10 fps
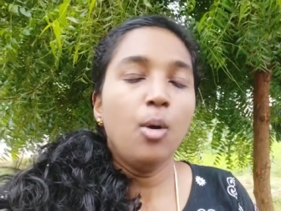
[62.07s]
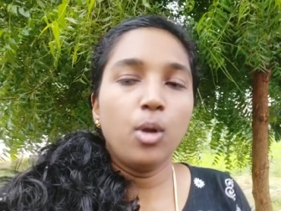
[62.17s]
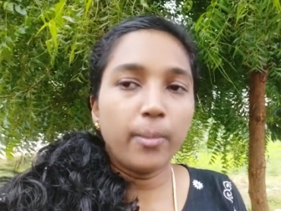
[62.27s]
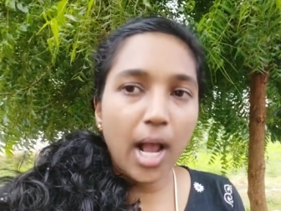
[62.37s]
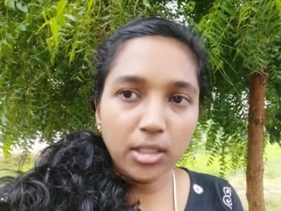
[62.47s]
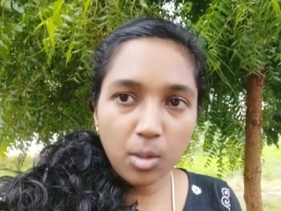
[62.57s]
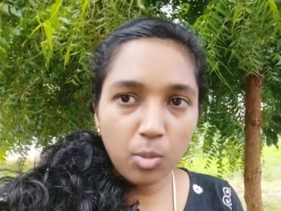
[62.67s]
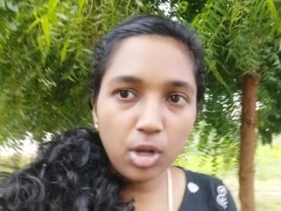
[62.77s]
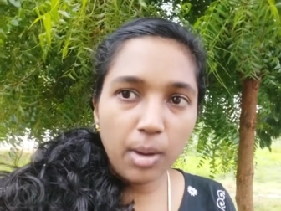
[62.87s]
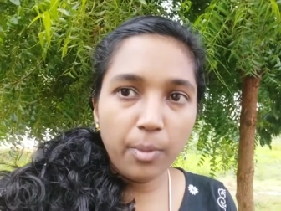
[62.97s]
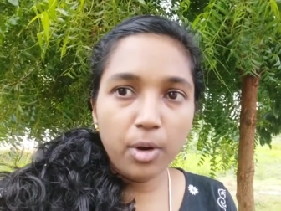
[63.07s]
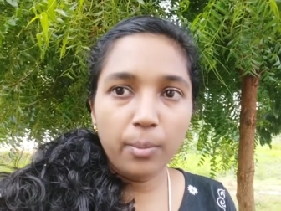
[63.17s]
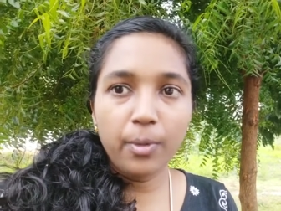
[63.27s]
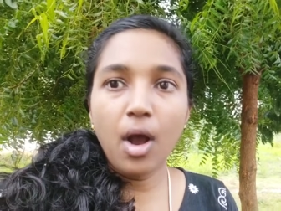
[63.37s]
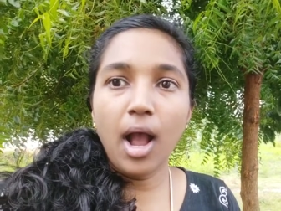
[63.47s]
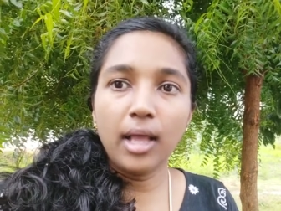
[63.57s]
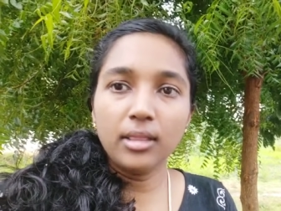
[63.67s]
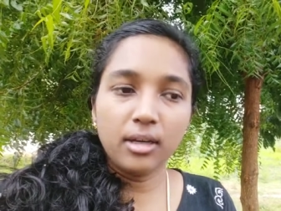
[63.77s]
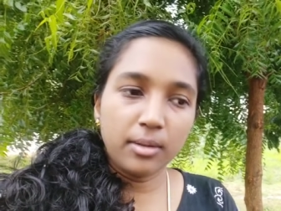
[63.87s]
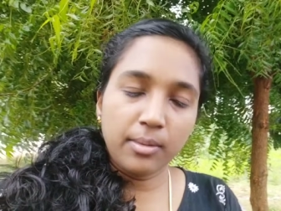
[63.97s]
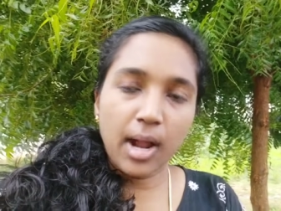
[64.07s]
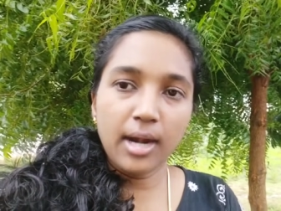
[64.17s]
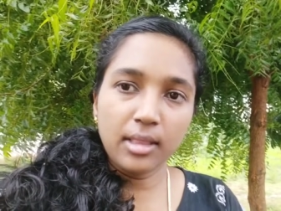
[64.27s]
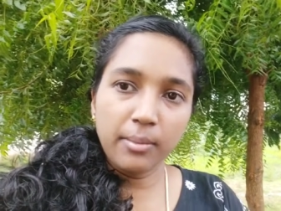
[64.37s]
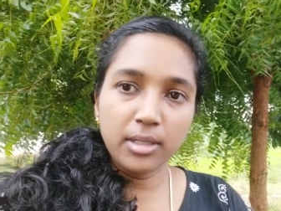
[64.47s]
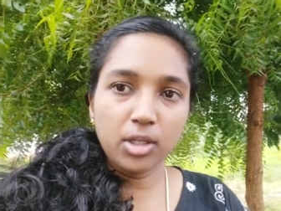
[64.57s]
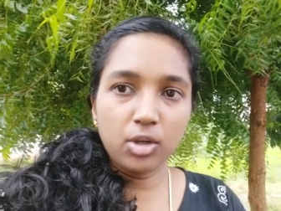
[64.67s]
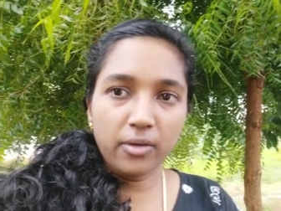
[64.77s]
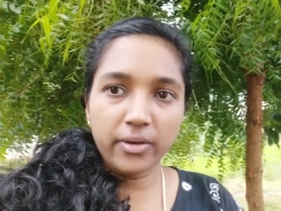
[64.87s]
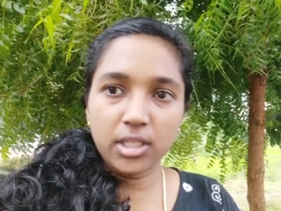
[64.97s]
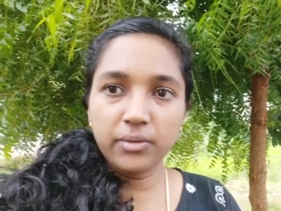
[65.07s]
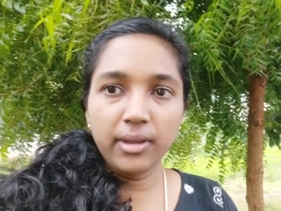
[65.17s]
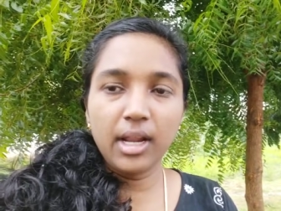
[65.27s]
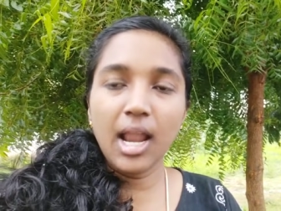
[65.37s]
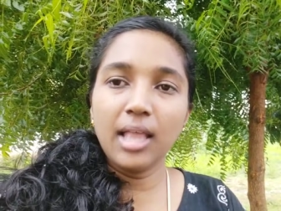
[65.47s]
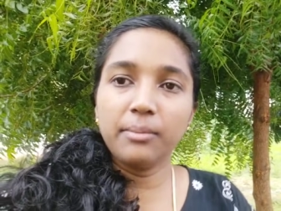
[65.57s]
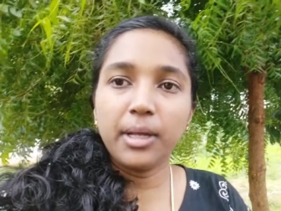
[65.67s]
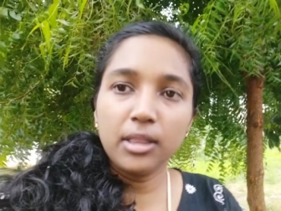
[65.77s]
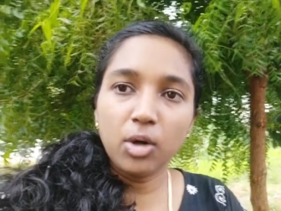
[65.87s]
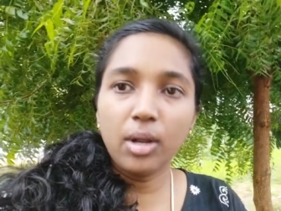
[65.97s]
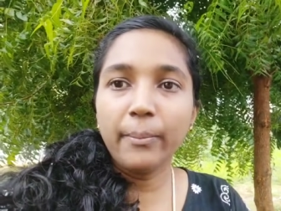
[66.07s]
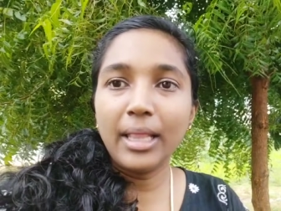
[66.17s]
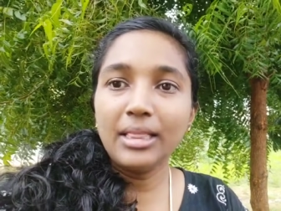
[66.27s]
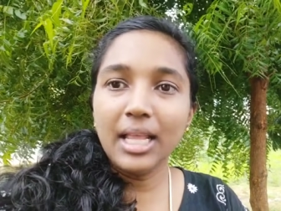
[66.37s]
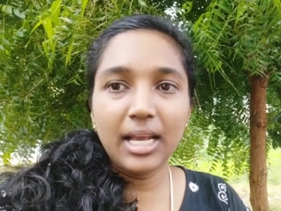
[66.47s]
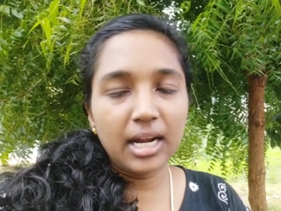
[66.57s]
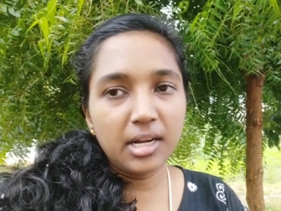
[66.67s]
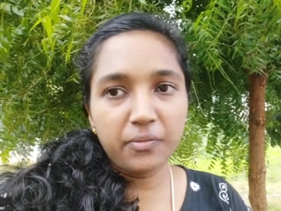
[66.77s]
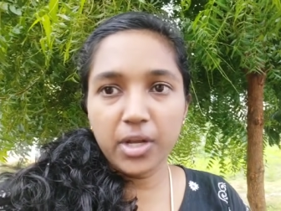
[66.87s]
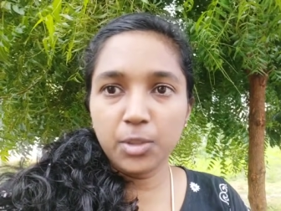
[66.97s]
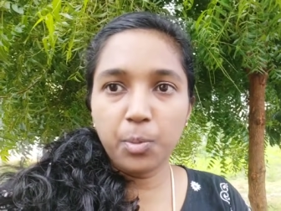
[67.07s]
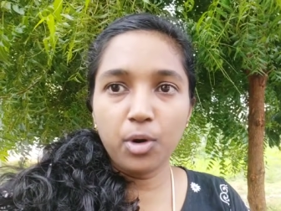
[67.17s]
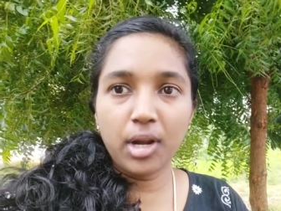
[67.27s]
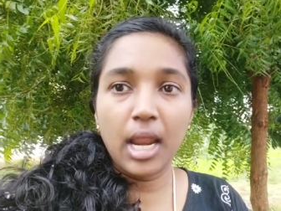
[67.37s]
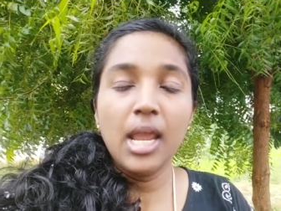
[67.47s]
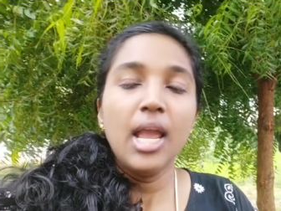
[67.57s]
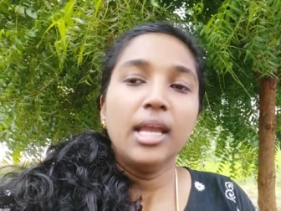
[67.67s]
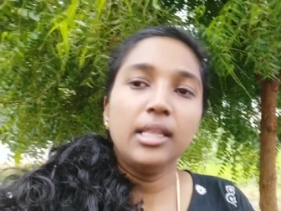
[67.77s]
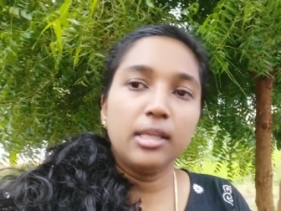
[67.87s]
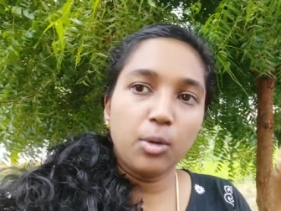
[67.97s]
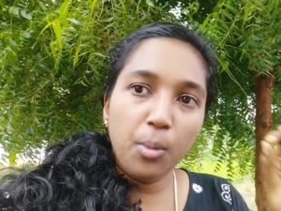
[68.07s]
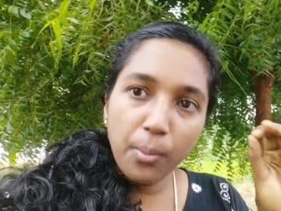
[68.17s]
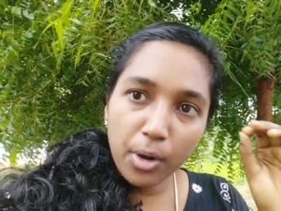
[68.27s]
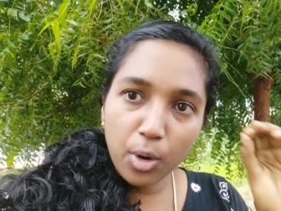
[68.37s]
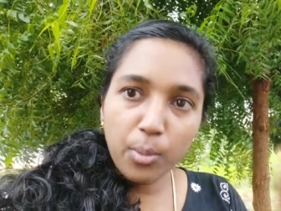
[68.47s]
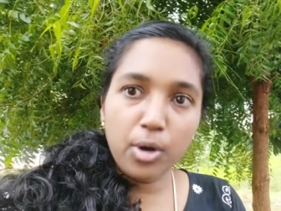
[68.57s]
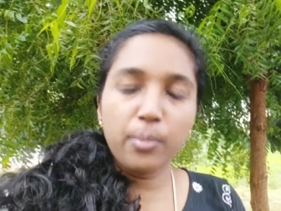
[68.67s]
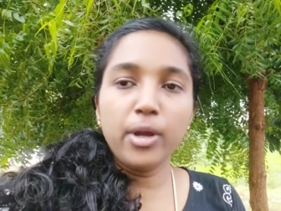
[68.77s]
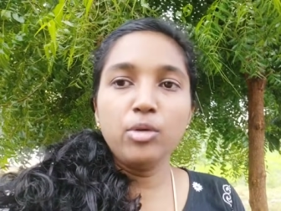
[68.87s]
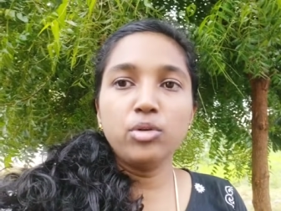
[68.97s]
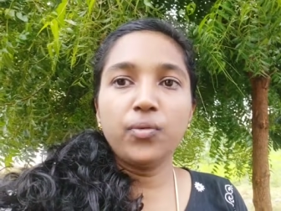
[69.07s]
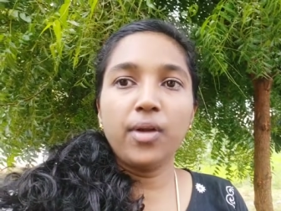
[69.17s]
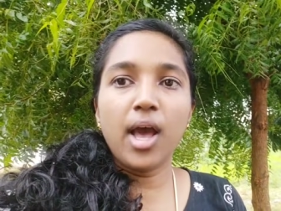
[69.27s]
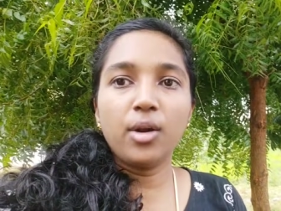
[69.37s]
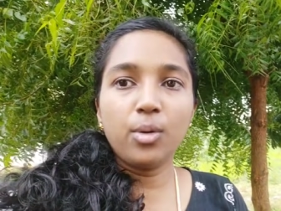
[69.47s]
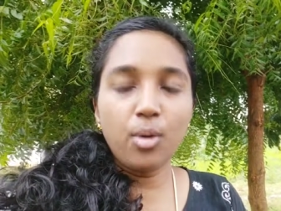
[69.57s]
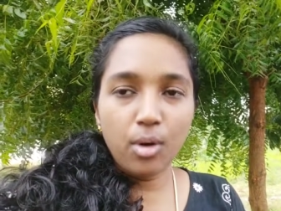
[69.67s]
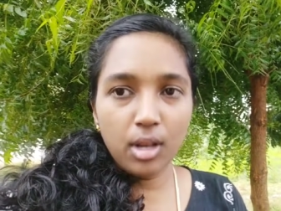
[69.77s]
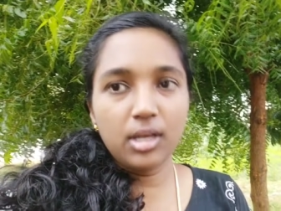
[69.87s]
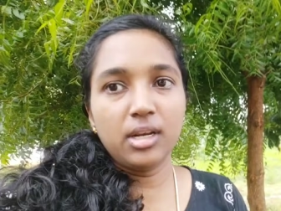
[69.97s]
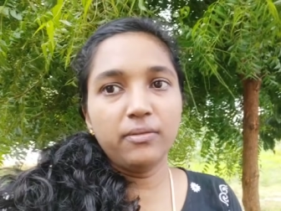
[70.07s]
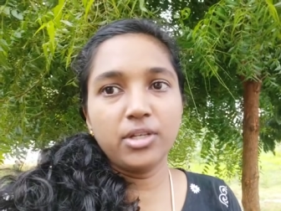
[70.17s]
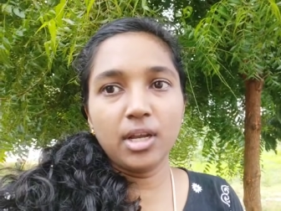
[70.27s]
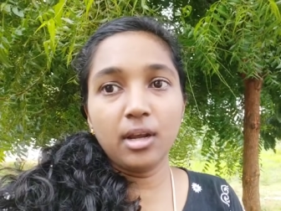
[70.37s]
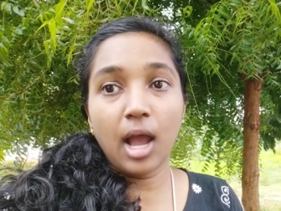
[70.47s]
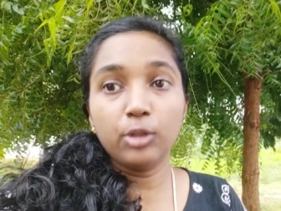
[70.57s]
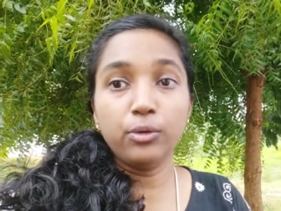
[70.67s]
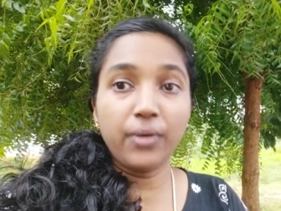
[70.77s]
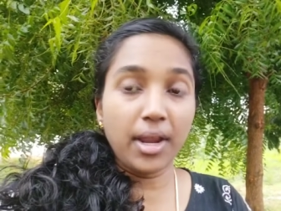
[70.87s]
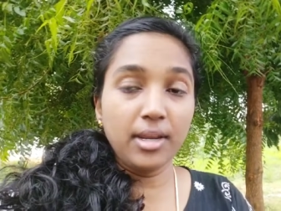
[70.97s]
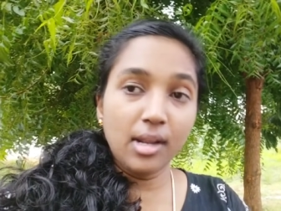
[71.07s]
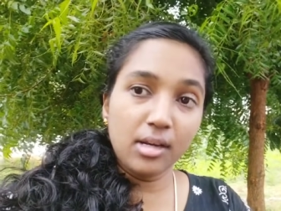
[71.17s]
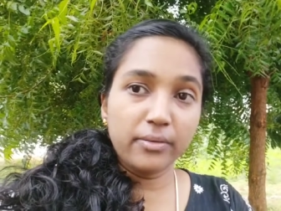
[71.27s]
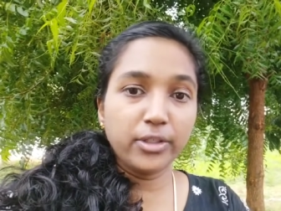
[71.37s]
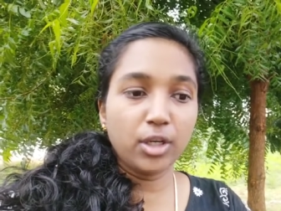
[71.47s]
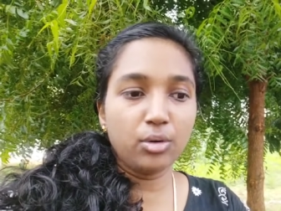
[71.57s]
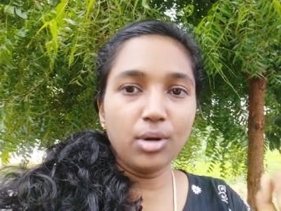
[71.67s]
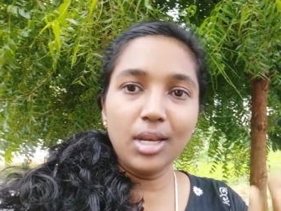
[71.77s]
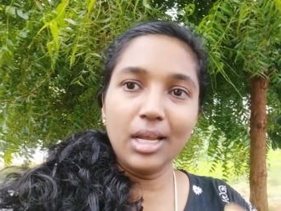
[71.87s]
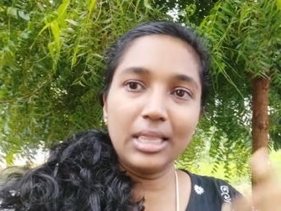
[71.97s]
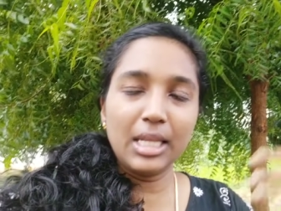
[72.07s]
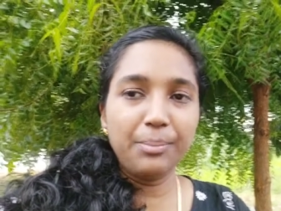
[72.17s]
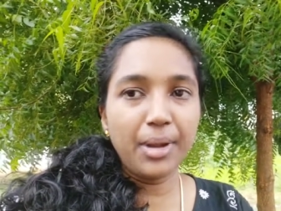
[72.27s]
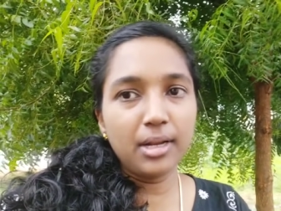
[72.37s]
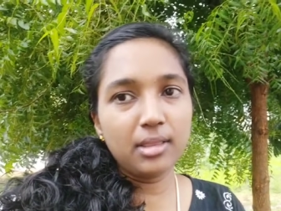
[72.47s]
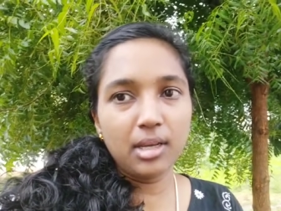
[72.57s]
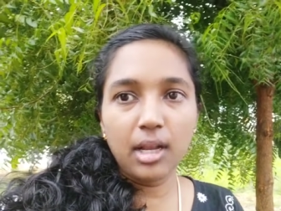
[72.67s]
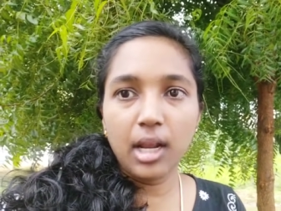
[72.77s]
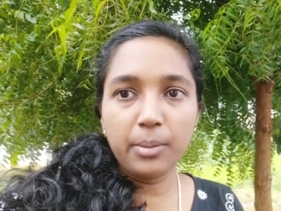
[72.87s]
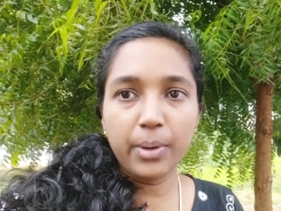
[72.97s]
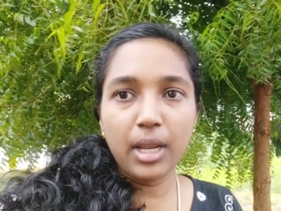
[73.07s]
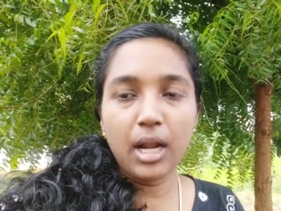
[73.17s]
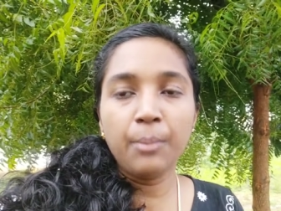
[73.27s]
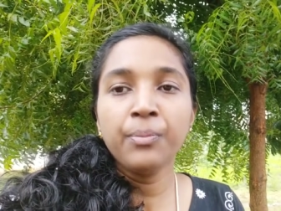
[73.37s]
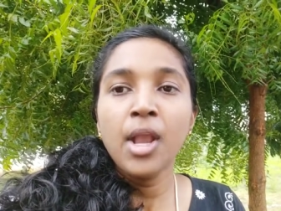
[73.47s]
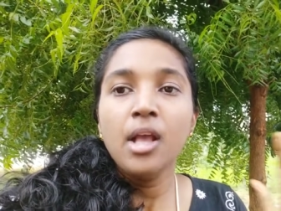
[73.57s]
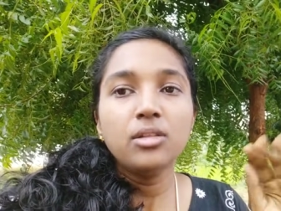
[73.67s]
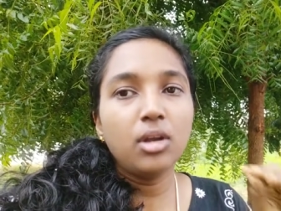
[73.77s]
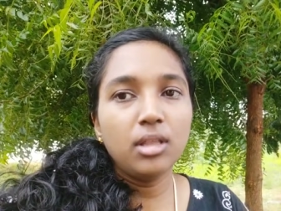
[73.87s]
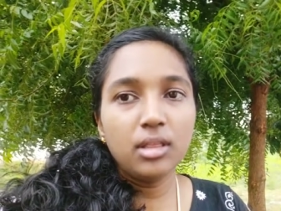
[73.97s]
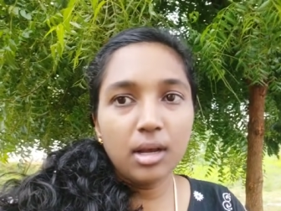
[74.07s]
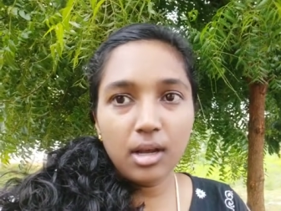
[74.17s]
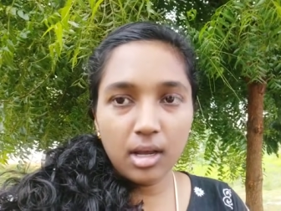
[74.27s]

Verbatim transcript: ஒரு மாதம் முடிய போகிறப்போ அந்த அடுத்த மாதத்தோட ஃபர்ஸ்ட் வீக்கில் அந்த மந்தோட மந்த்லி கரண்ட் அஃபேர்ஸ் போட்டுறேன் இது ரொம்ப ரொம்ப ரொம்ப யூஸ்ஃபுல்லாக இருக்கும் உங்களுக்கு ரிவிஷனுக்கு அது ஃபைனல் ரிவிஷன் கூட நீங்கள் திருப்பி எடுத்து ரீகலெக்ட் பண்ணிக்கலாம் ஸோ இந்த